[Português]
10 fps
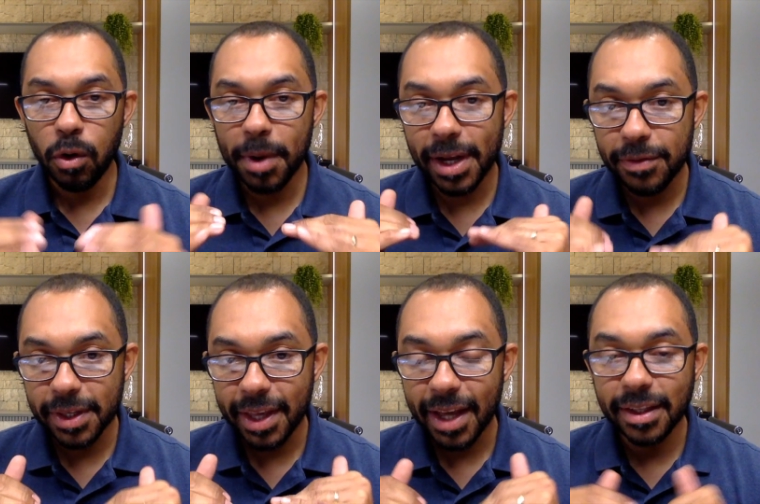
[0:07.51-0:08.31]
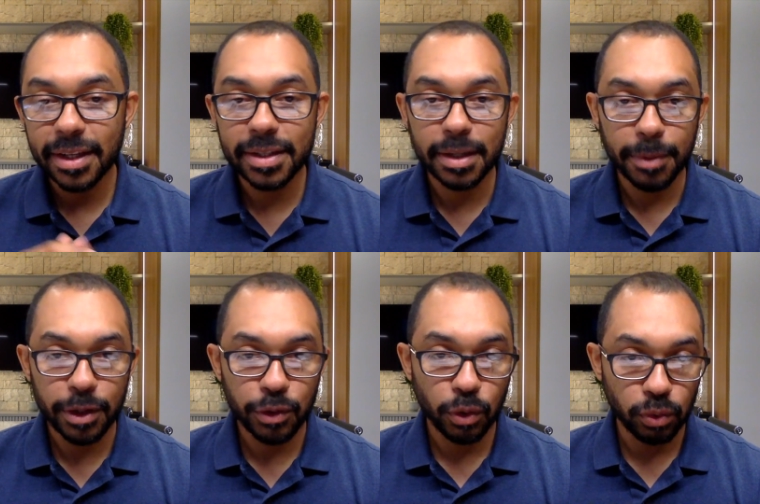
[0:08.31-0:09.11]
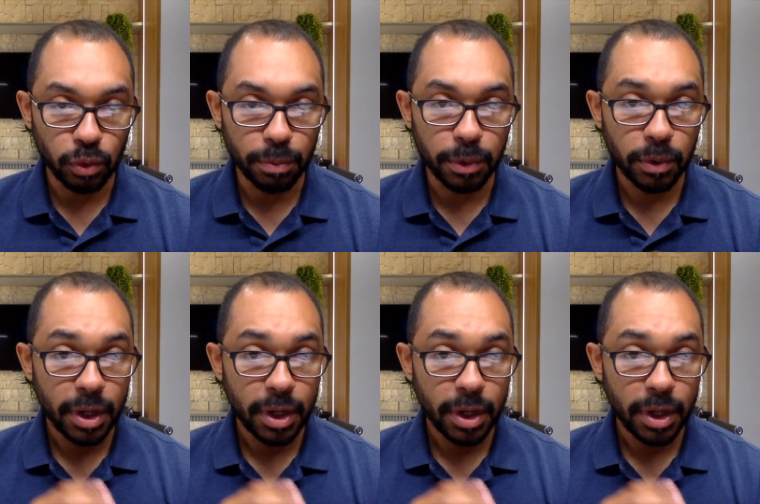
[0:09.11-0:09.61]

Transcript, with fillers: uma leve queda nesse mês de outubro.